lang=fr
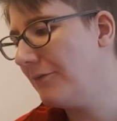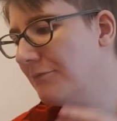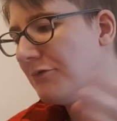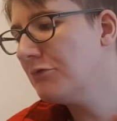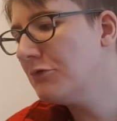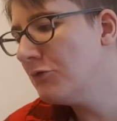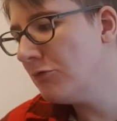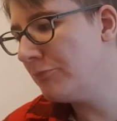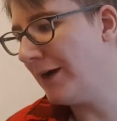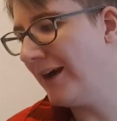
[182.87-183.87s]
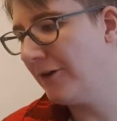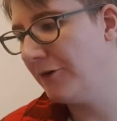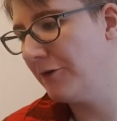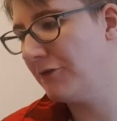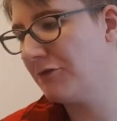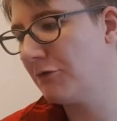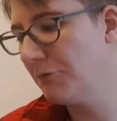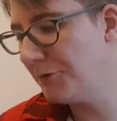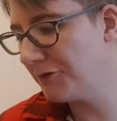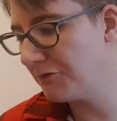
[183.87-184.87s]
soutenues par ce
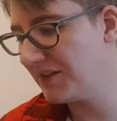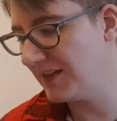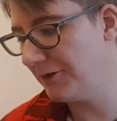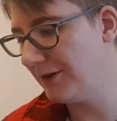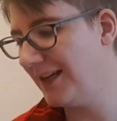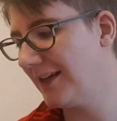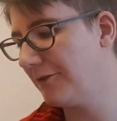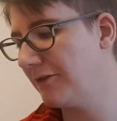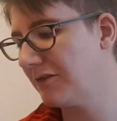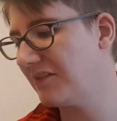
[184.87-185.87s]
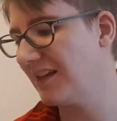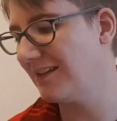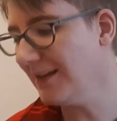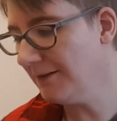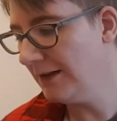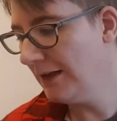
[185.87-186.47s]
groupe de soutien de l'air dans le Society,